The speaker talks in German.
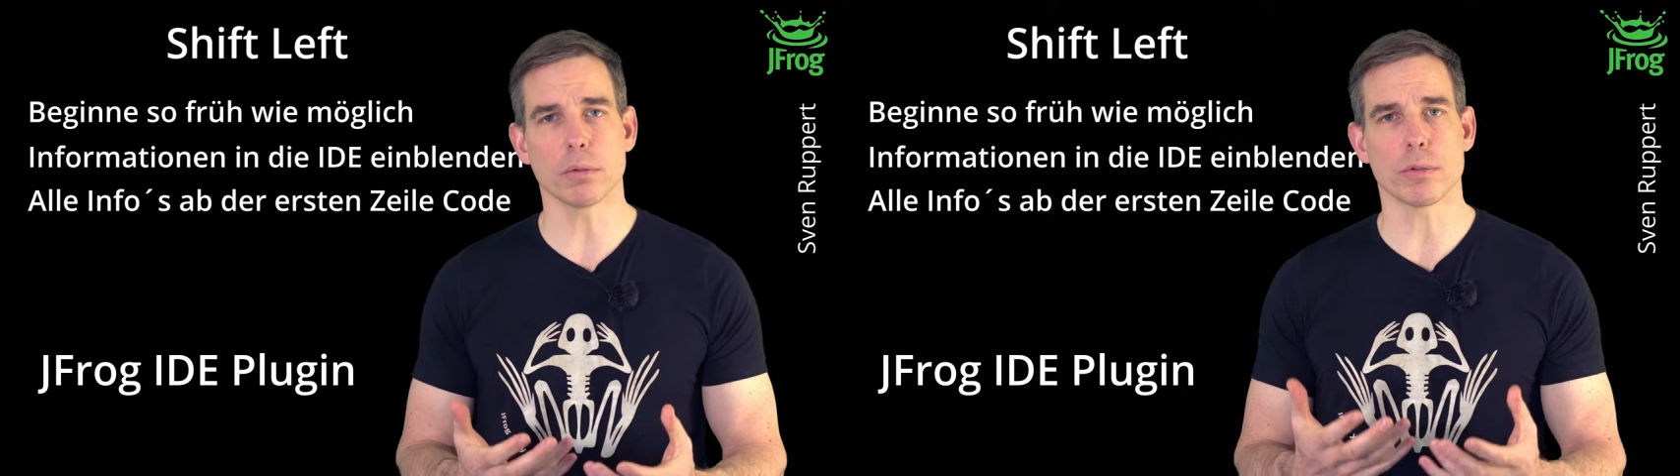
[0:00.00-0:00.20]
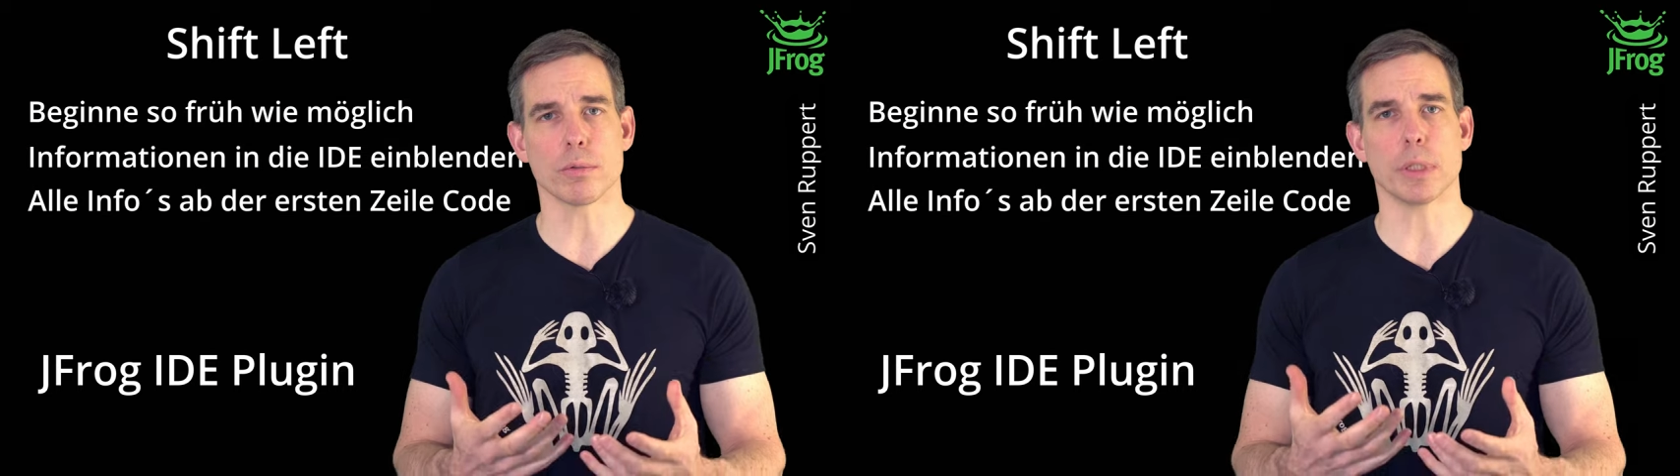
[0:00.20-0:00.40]

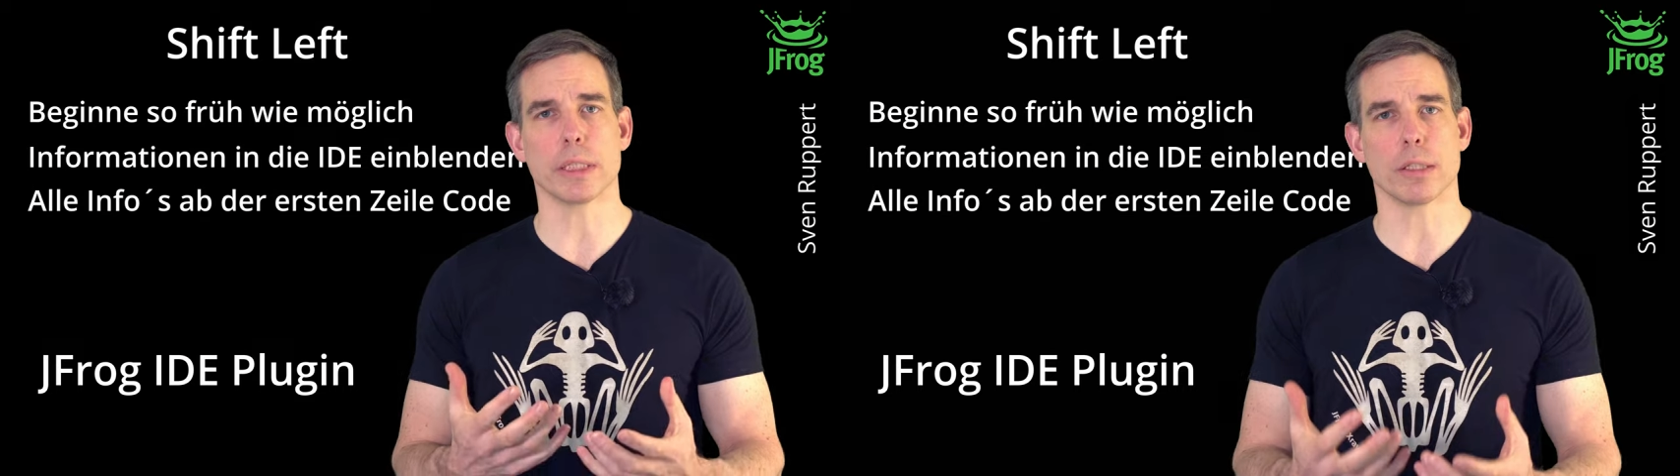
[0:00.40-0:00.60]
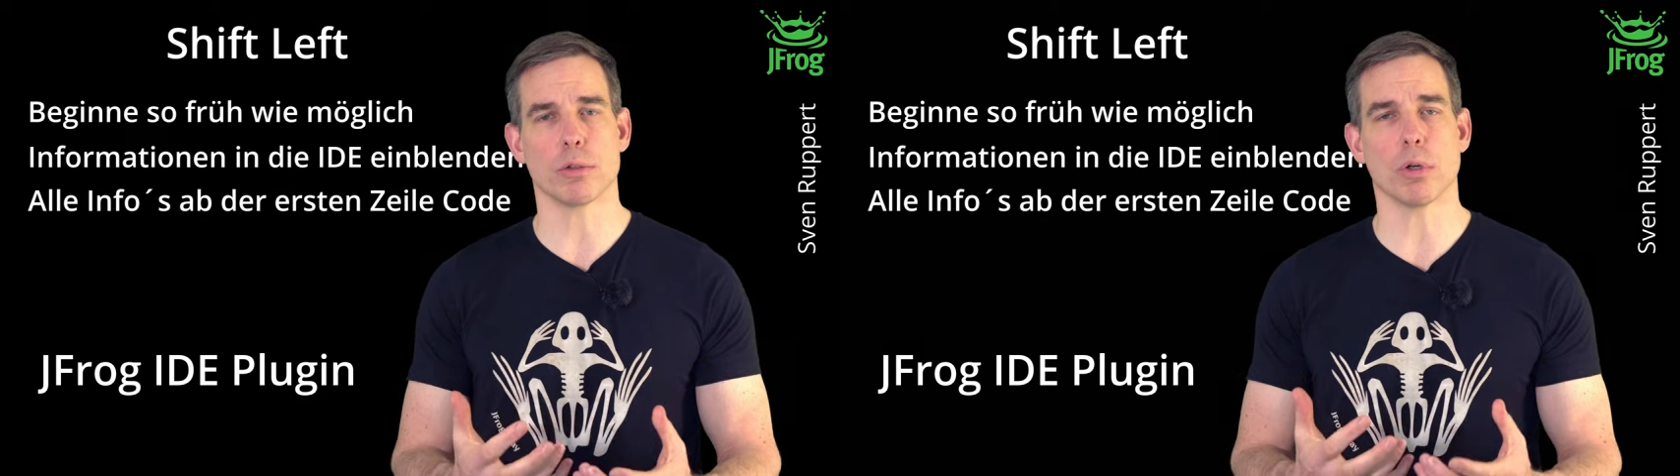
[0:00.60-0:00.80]
Und
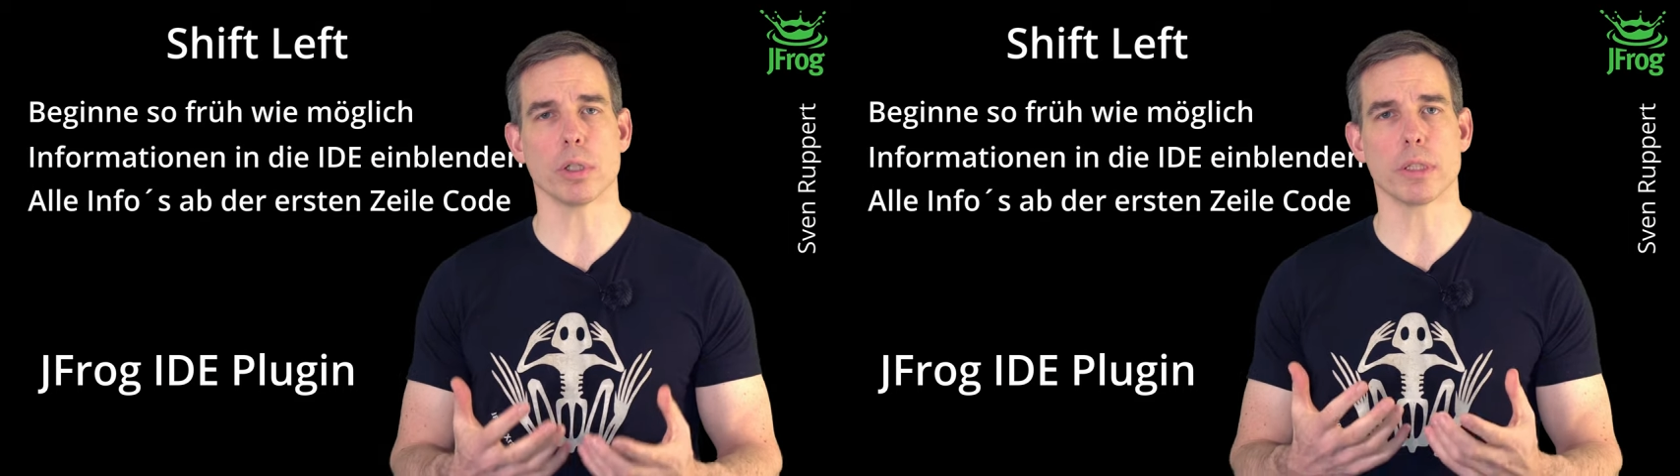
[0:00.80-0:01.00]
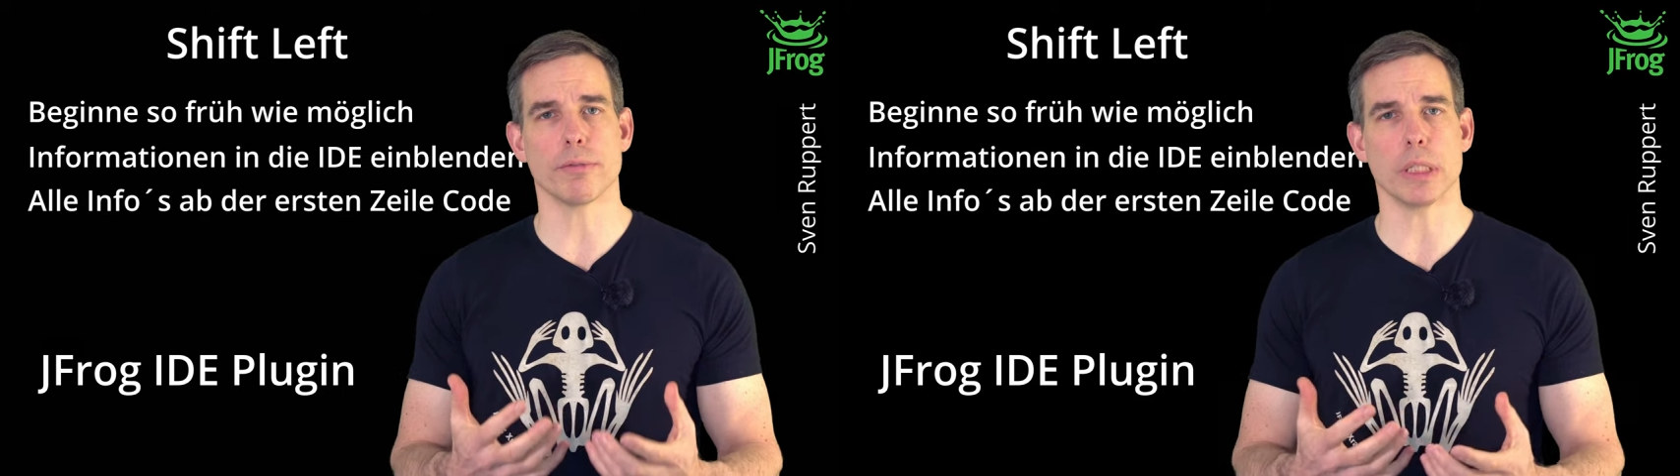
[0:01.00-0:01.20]
sobald ich
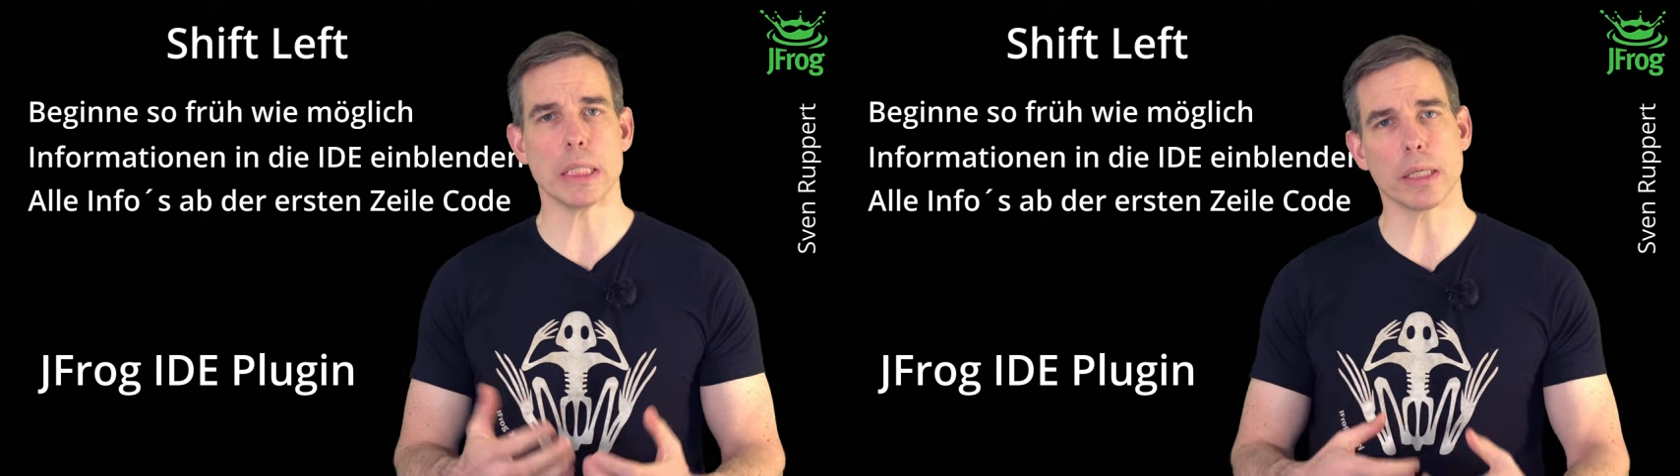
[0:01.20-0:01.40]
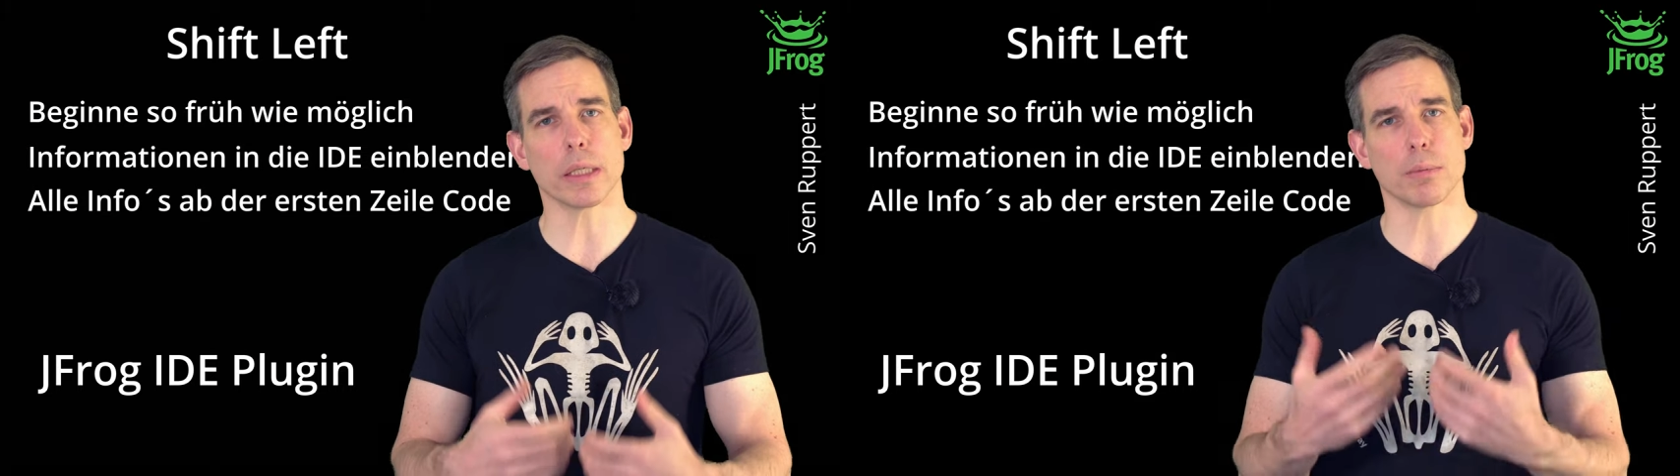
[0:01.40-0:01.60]
dort definiere,